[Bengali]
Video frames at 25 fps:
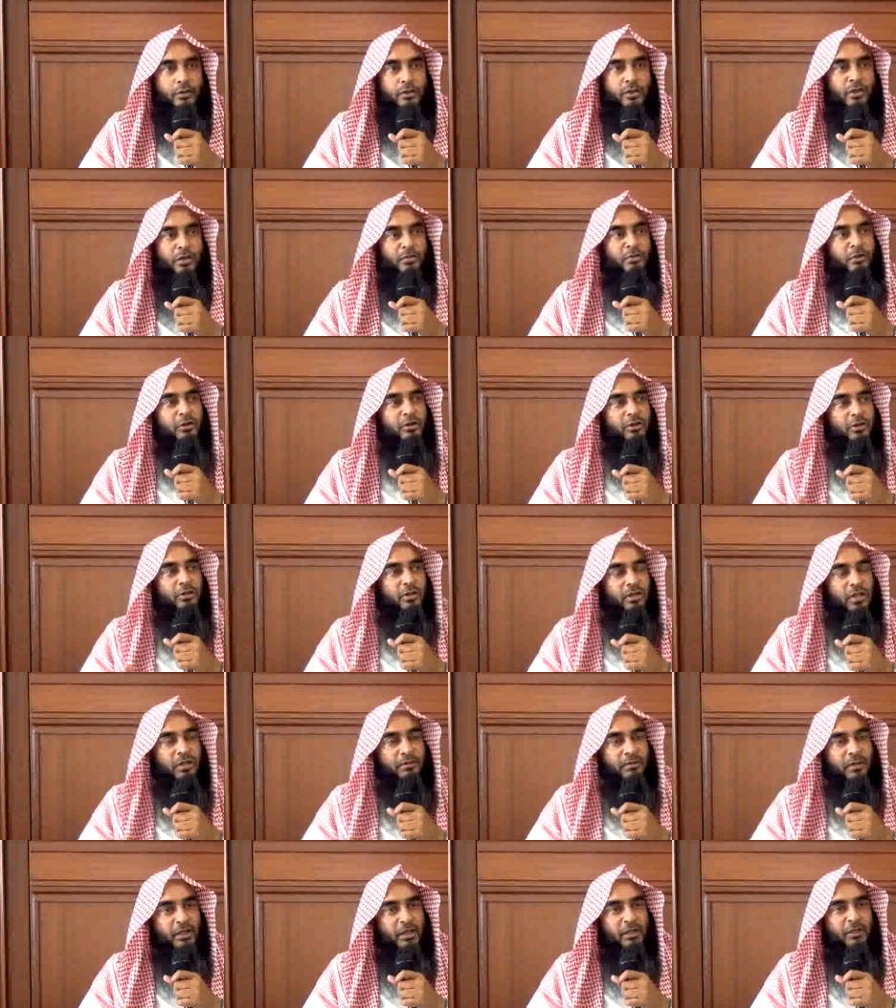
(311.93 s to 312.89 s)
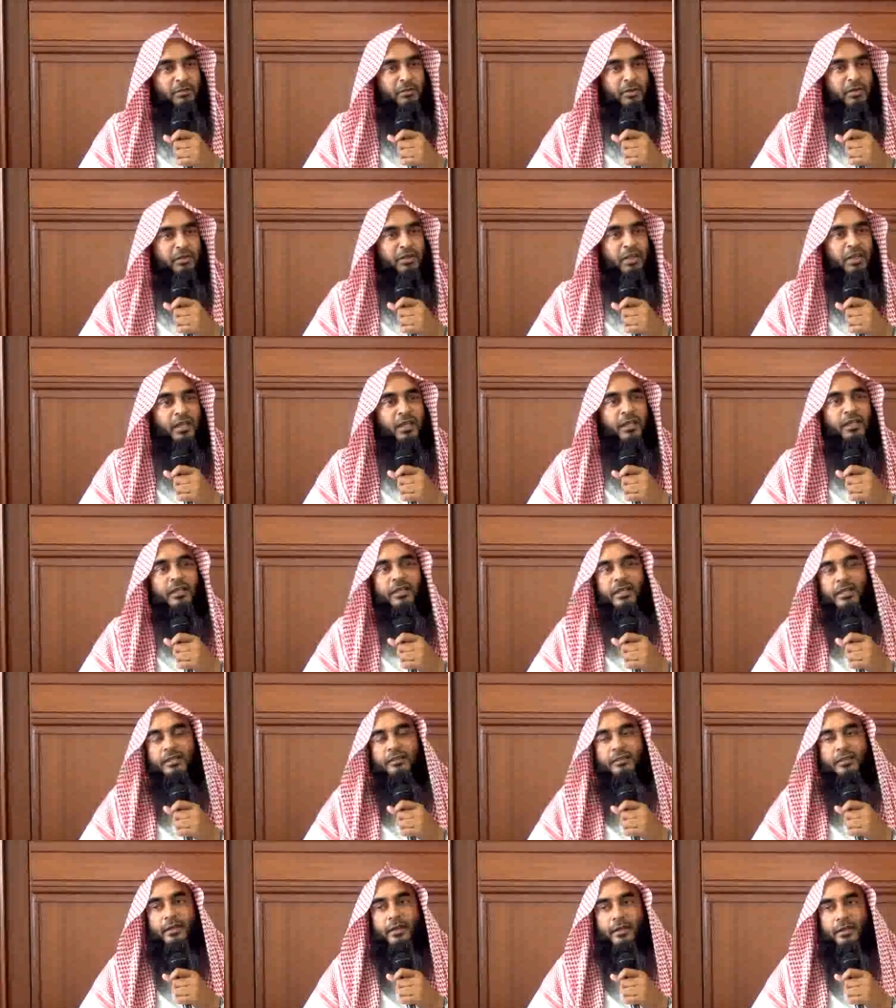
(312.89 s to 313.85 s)
সমস্ত এবাদত বন্দীগীর
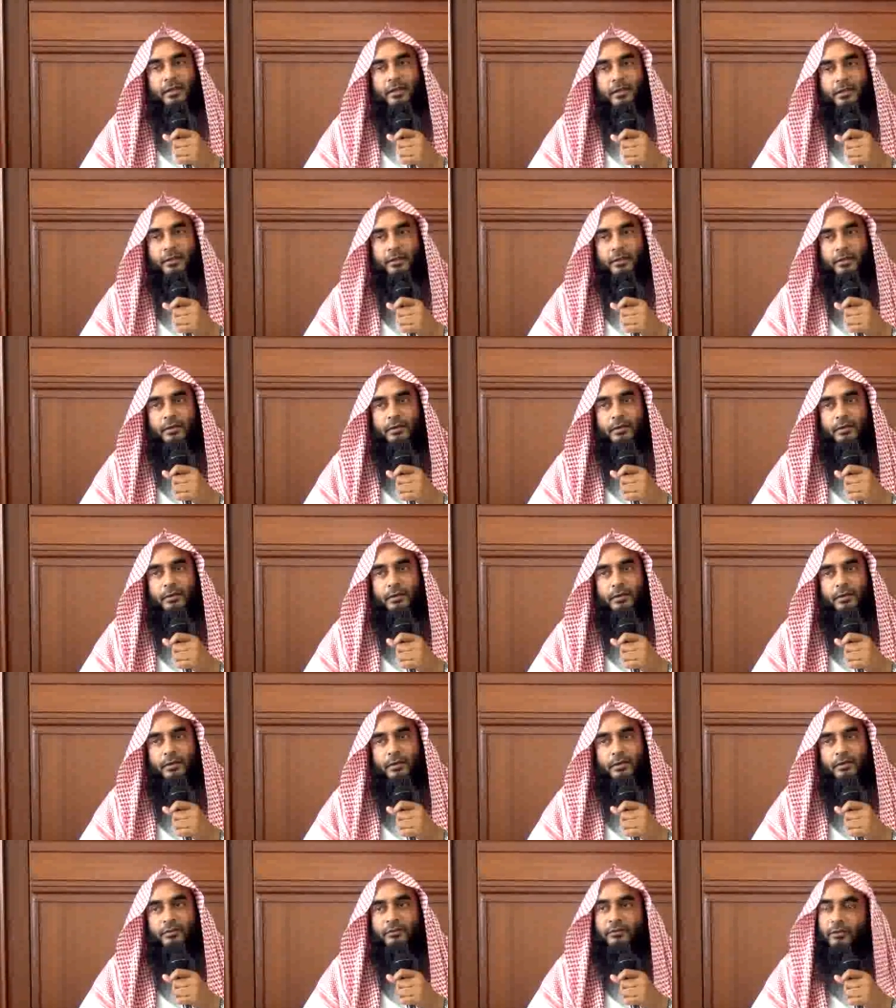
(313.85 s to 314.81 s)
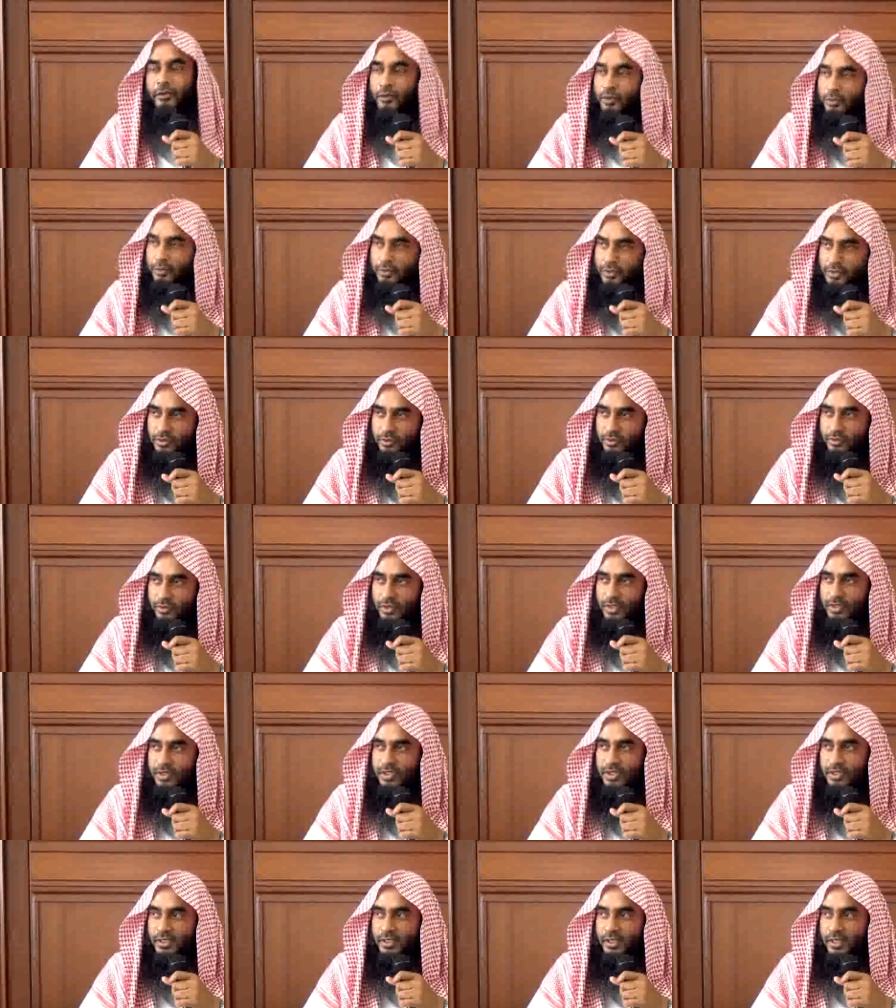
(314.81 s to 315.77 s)
ক্ষেত্রে ফরজও
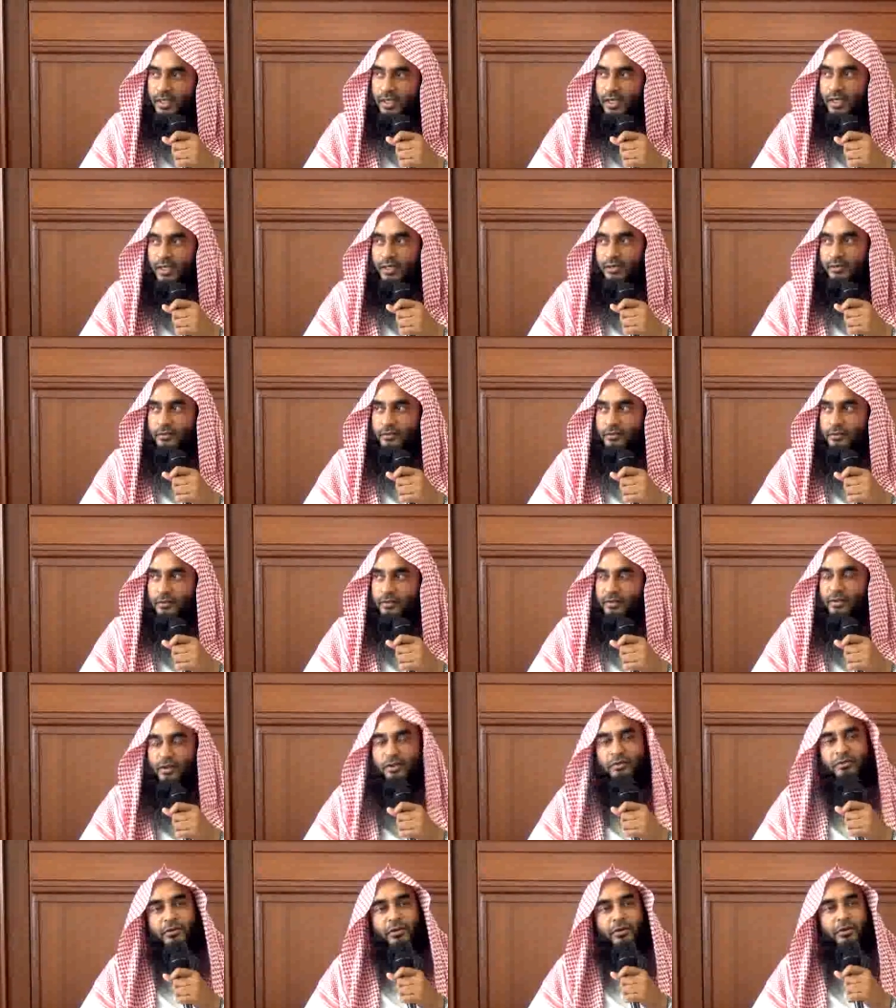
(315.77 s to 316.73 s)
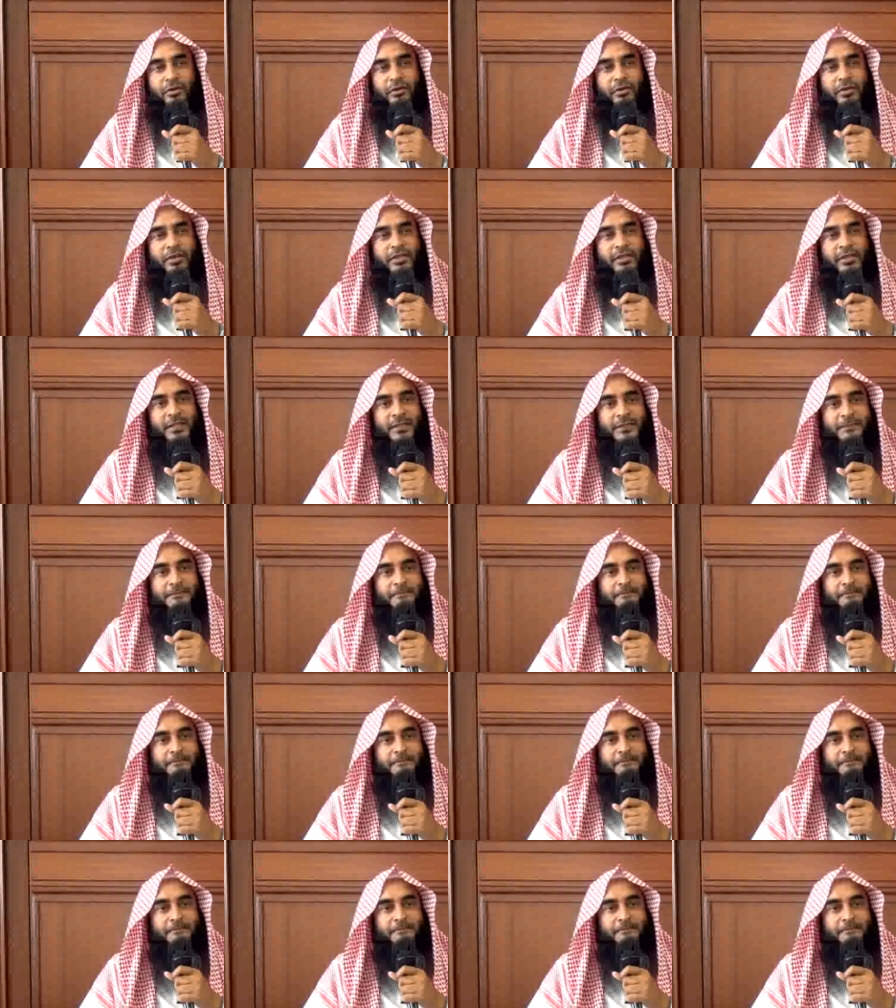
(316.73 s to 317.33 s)
রয়েছে আর নফলও রয়েছে